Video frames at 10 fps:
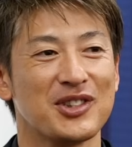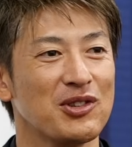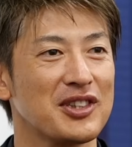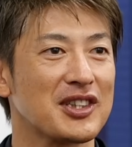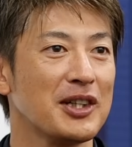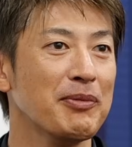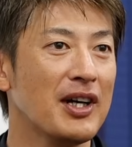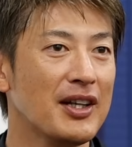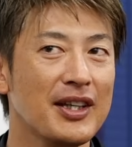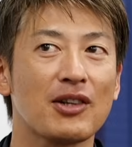どうですか
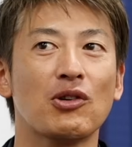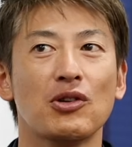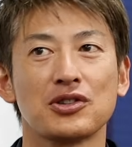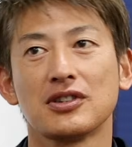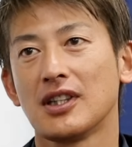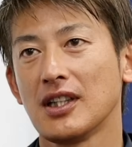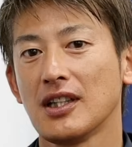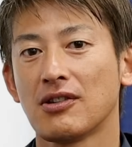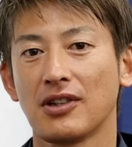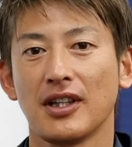今ねこう取
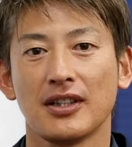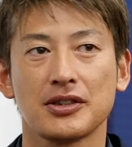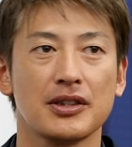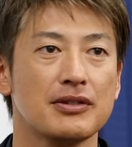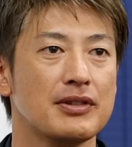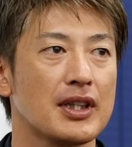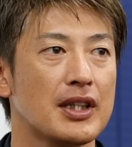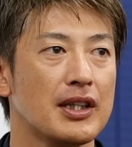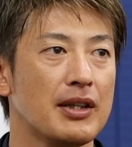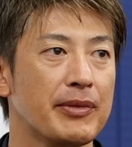材これしてる
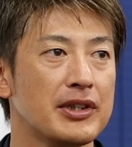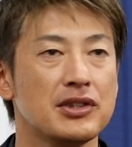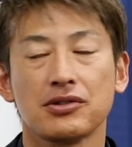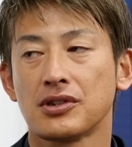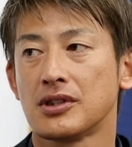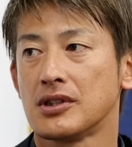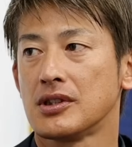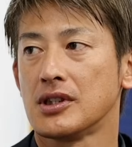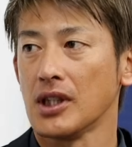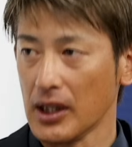中で今二十
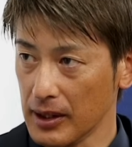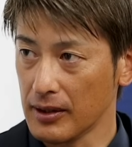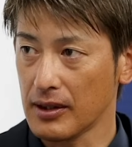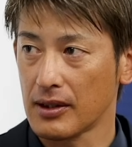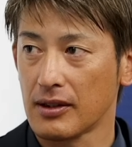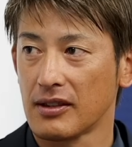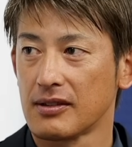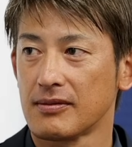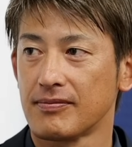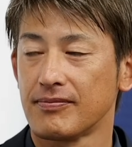試合、はい、
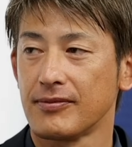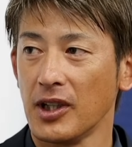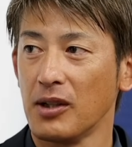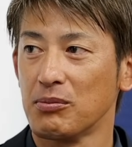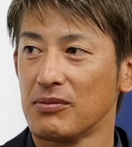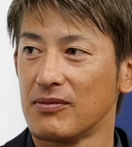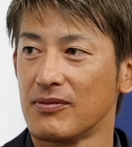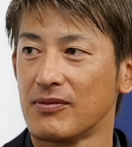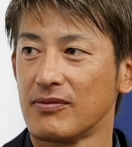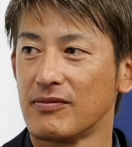ね
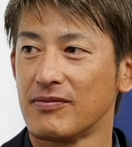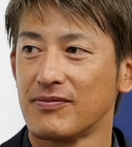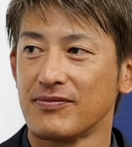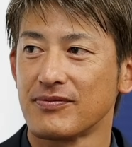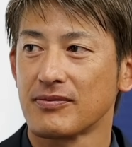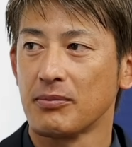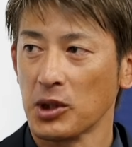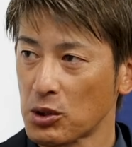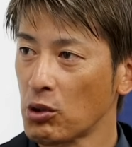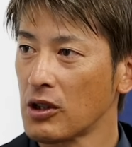
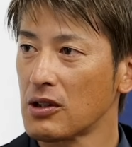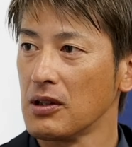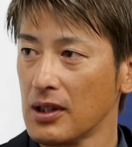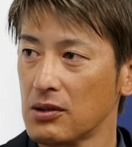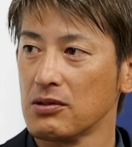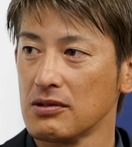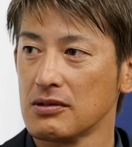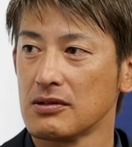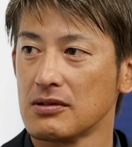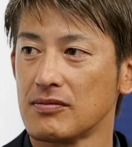まだ取られてないとい
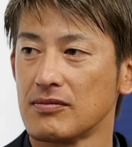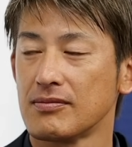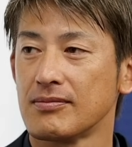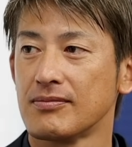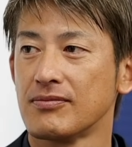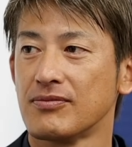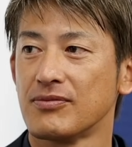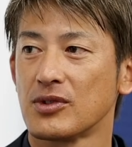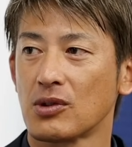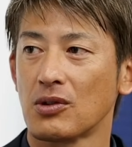う、はい、
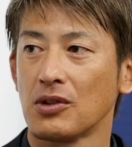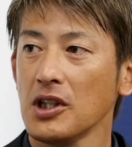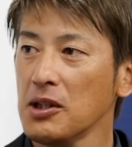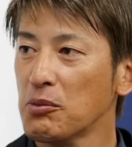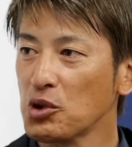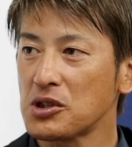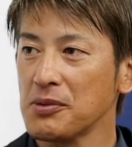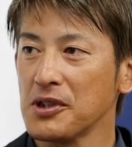ところでいいモチ